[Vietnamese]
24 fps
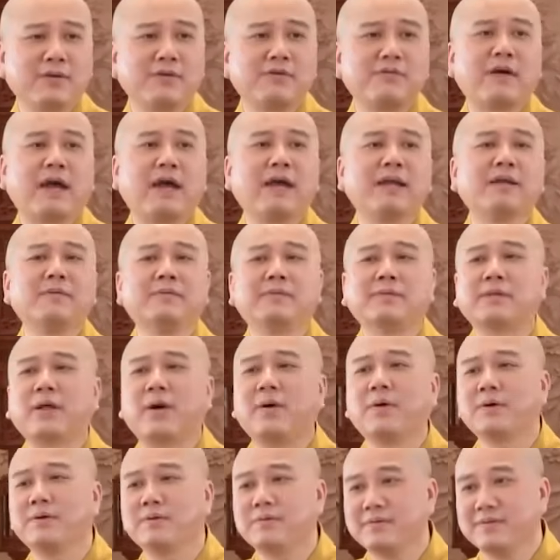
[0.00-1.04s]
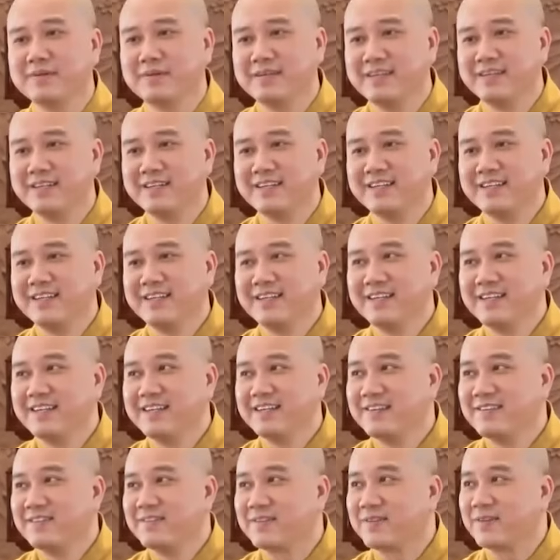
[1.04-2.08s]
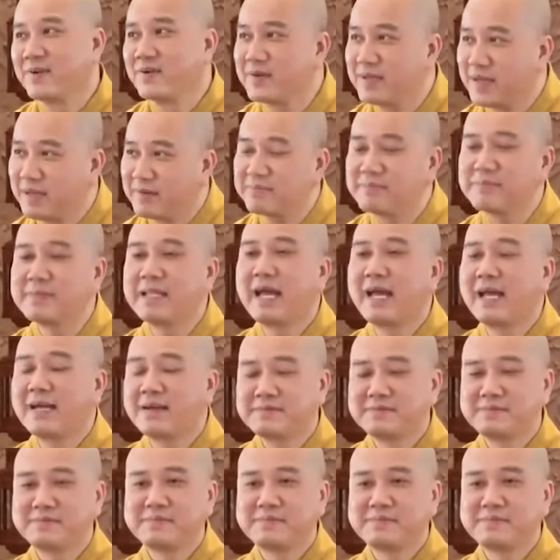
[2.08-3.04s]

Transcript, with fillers: có phải là mình tội không mà tội nghiệp người ta